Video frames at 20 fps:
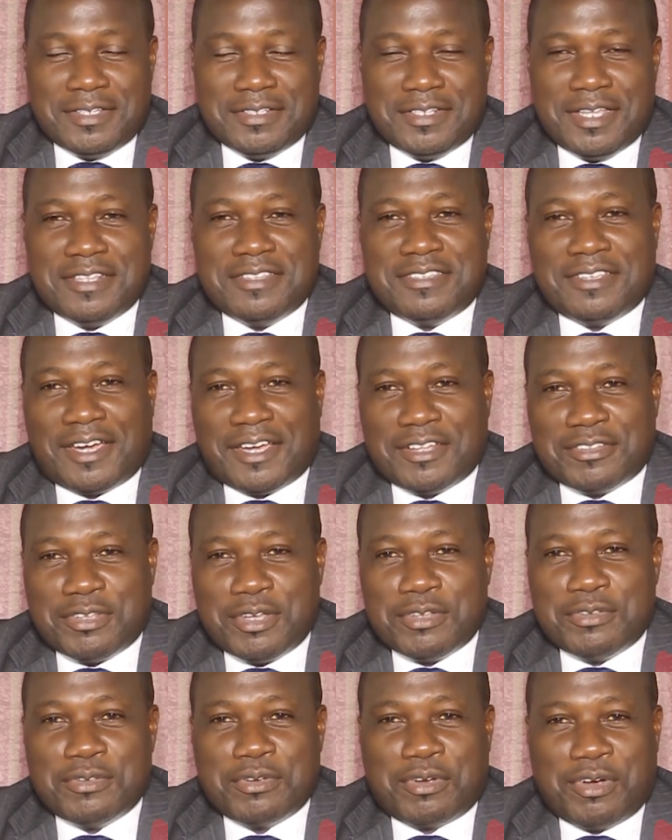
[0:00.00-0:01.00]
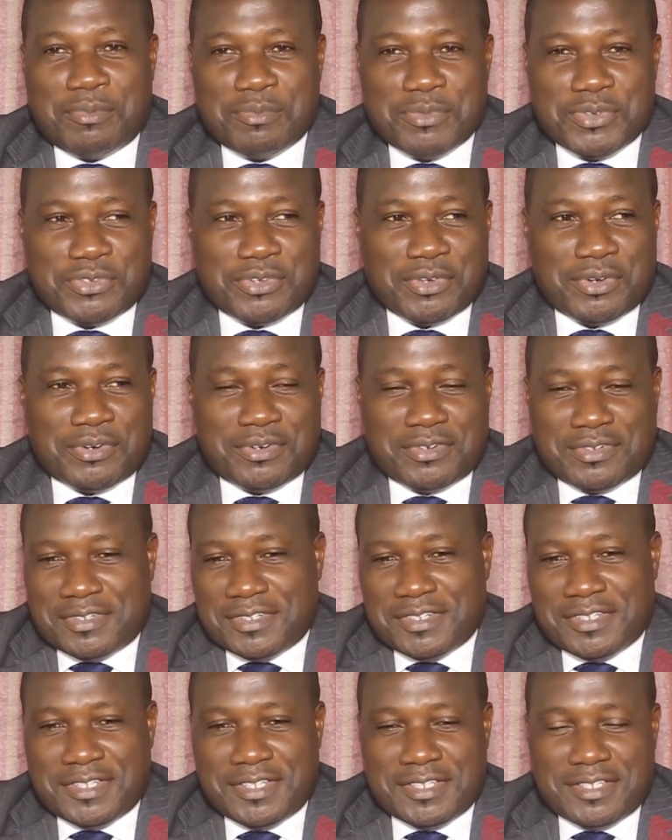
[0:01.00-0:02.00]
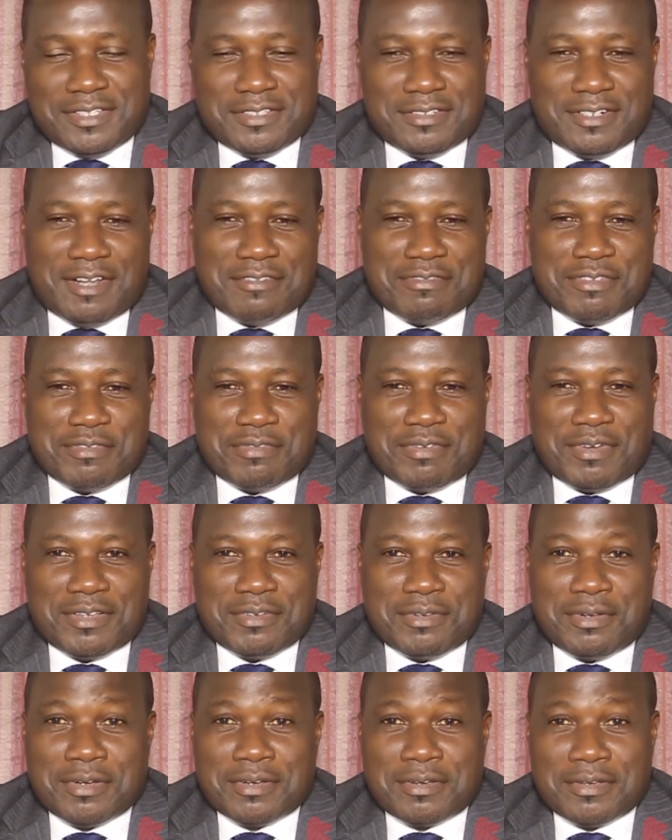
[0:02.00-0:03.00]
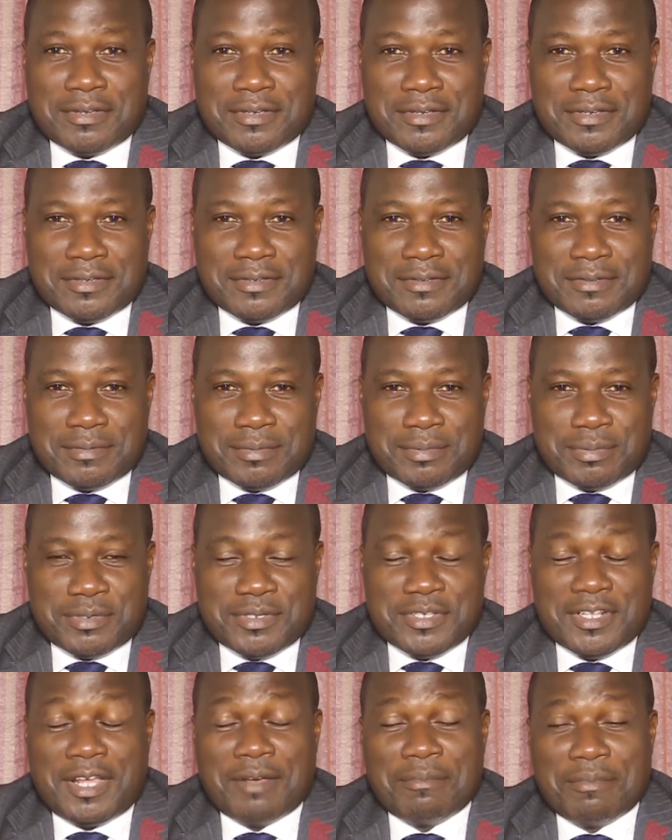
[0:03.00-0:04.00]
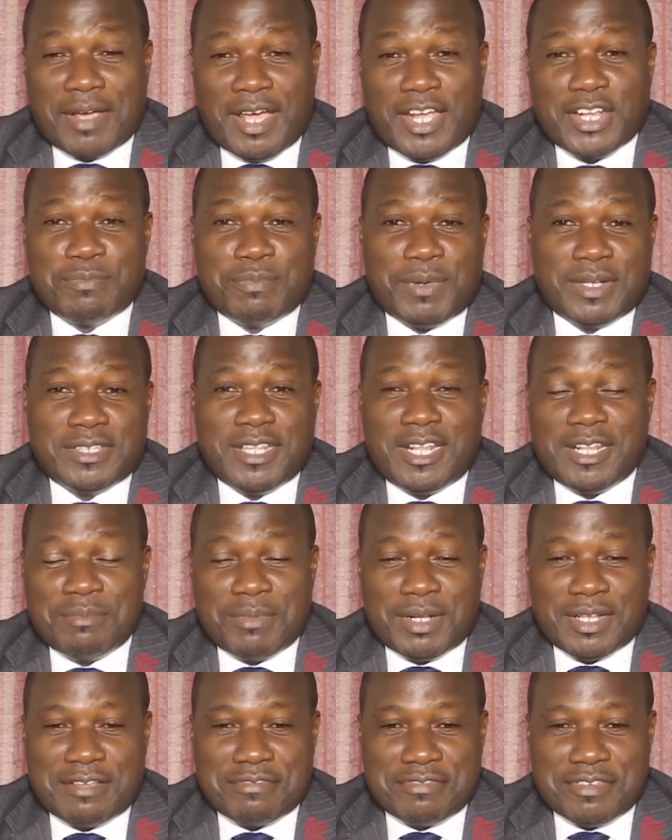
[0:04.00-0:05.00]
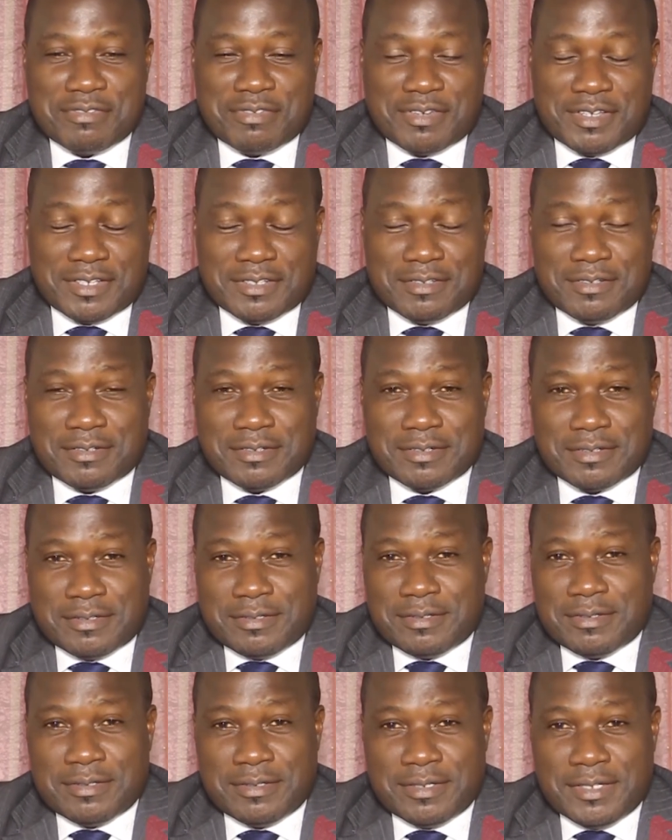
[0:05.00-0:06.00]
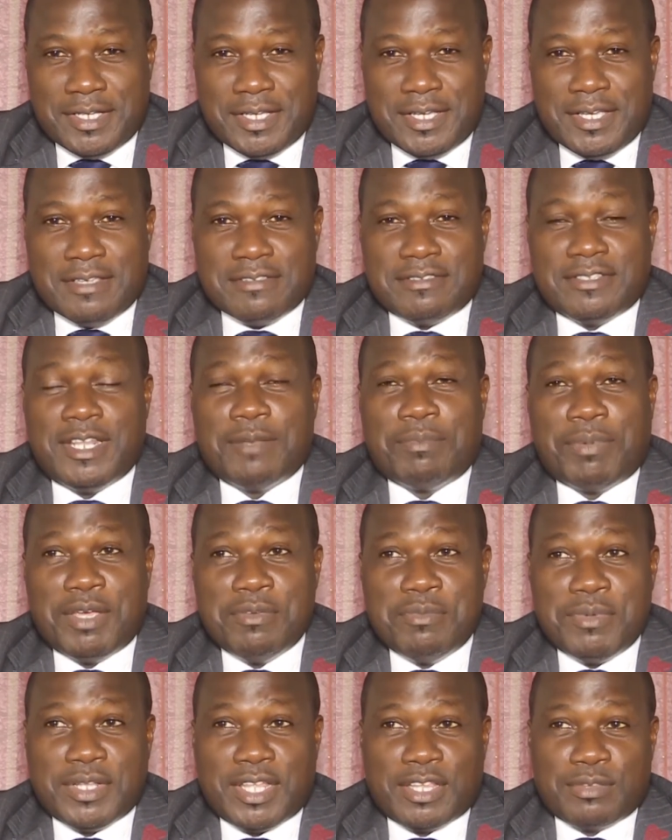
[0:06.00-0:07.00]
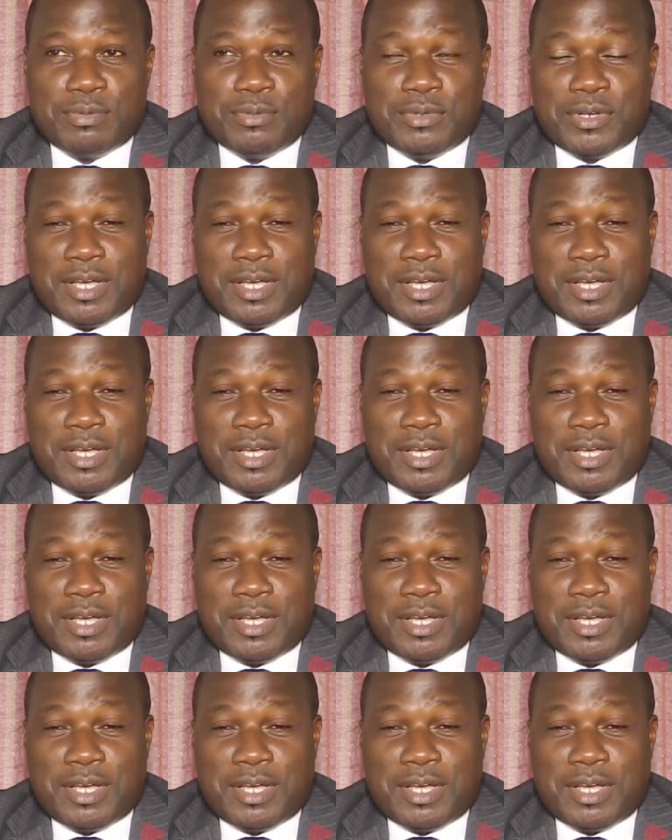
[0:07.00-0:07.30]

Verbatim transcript: d'un directeur d'une commission de la FIFA, donc qui n'engage pas tellement la FIFA. Donc, ce n'est pas une menace pour le